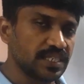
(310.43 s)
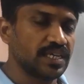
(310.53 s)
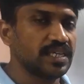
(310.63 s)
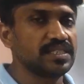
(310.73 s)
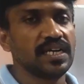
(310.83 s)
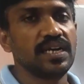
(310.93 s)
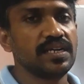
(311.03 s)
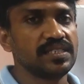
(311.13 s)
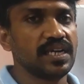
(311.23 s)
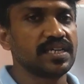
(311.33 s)
அதான் சில்
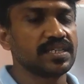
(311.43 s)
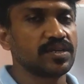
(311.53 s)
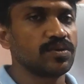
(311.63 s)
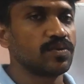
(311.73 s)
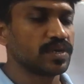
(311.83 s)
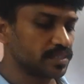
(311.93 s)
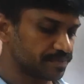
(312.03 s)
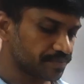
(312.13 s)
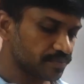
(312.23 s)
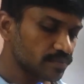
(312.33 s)
சில்லர் சர்க்கியூட்னுவாங்க
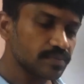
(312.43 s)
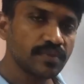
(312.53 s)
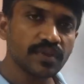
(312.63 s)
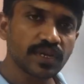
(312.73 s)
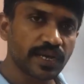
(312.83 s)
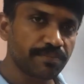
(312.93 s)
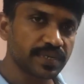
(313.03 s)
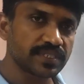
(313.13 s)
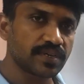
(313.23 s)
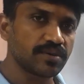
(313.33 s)

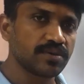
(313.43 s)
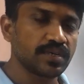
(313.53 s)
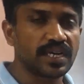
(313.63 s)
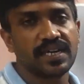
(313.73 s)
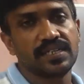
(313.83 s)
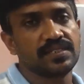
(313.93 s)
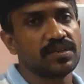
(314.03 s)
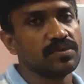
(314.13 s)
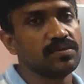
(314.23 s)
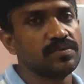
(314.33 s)
கம்ப்ரஸர் இருக்கும்
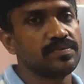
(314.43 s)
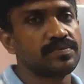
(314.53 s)
கண்டென்சர் இருக்கும்